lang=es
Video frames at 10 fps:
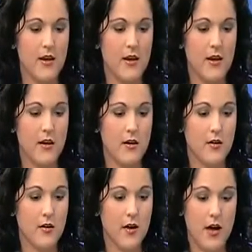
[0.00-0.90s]
Eh,
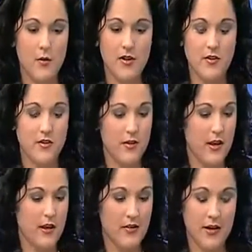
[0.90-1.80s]
a veces
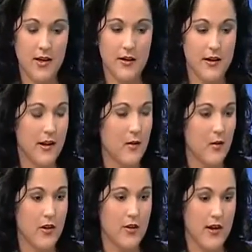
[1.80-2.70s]
esas carreras
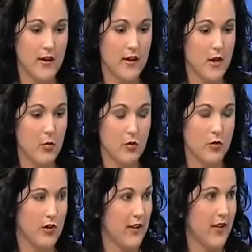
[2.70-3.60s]
no le dan la
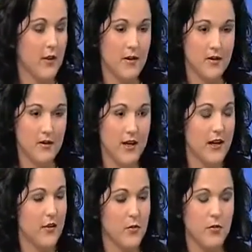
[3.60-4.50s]
oportunidad de
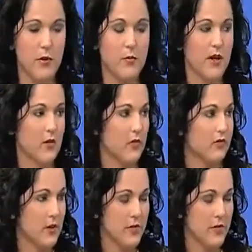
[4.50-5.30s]
avanzar, de proveer para sus